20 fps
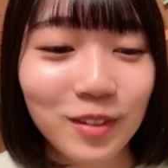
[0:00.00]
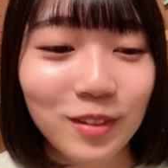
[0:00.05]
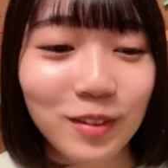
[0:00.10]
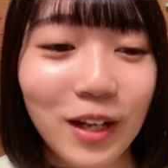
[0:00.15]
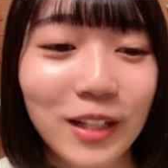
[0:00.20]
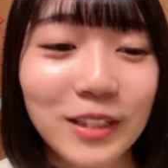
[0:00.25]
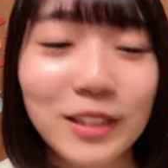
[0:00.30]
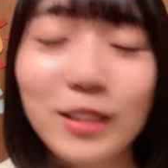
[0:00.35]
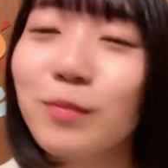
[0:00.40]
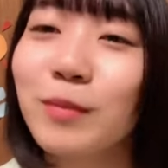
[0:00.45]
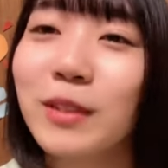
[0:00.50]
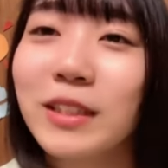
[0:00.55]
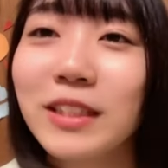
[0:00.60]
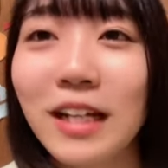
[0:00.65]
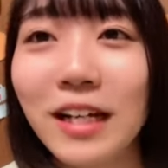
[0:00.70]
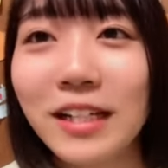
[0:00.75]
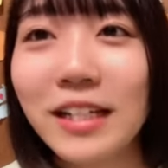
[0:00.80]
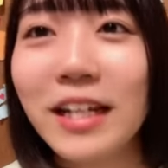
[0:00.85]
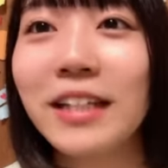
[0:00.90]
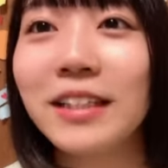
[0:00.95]
足めっ
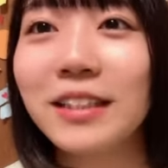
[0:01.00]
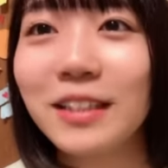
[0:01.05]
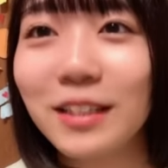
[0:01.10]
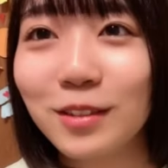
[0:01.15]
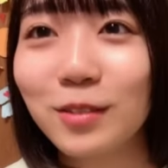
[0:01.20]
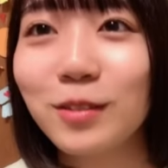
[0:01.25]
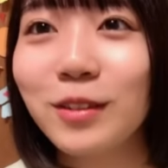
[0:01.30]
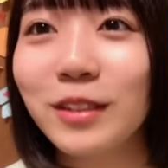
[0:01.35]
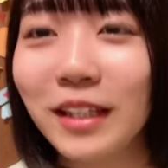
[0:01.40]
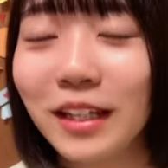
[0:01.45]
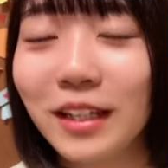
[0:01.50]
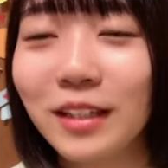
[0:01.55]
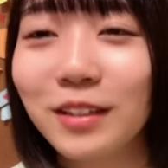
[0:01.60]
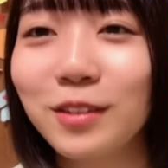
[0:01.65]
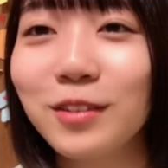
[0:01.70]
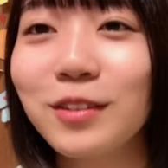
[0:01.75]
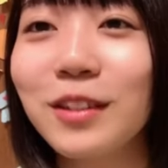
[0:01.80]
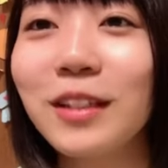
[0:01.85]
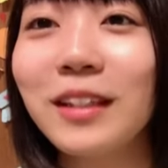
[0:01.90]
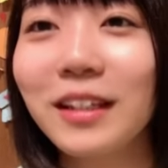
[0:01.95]
ちゃ速い」ってすごいね
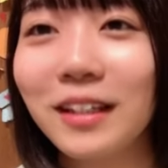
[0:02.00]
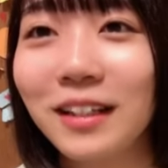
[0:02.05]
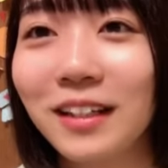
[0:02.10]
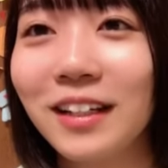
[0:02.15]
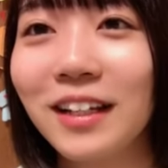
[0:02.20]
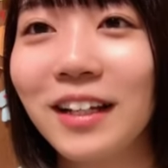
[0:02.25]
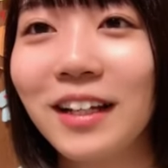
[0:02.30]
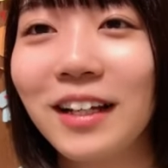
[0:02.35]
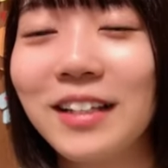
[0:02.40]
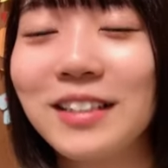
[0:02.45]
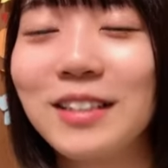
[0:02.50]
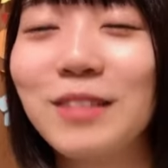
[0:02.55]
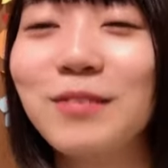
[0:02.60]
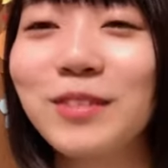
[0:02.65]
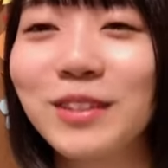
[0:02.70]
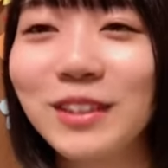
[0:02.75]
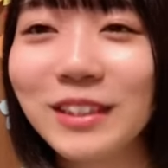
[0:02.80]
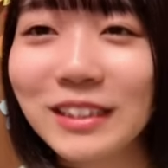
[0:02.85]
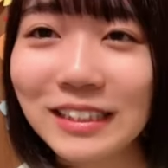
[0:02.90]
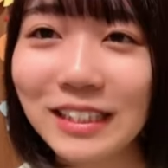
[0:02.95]
言ってたからじゃあ
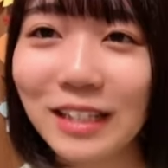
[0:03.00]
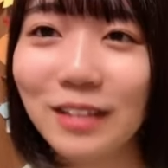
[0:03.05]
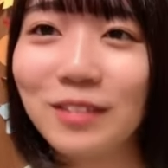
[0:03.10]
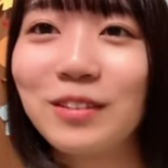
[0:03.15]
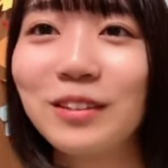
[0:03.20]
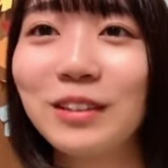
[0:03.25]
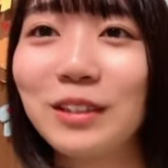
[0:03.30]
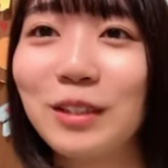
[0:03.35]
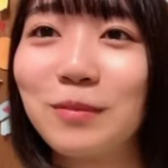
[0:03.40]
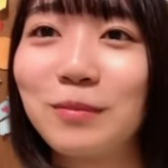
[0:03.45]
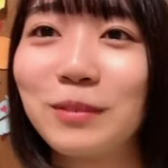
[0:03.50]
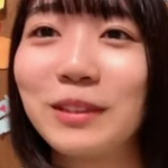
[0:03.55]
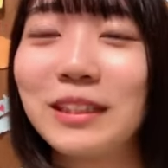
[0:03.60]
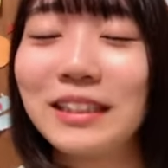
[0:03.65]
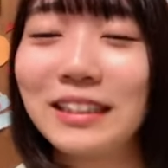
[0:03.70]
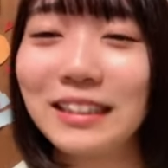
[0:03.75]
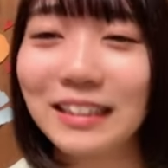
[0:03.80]
もうついてこうって思って。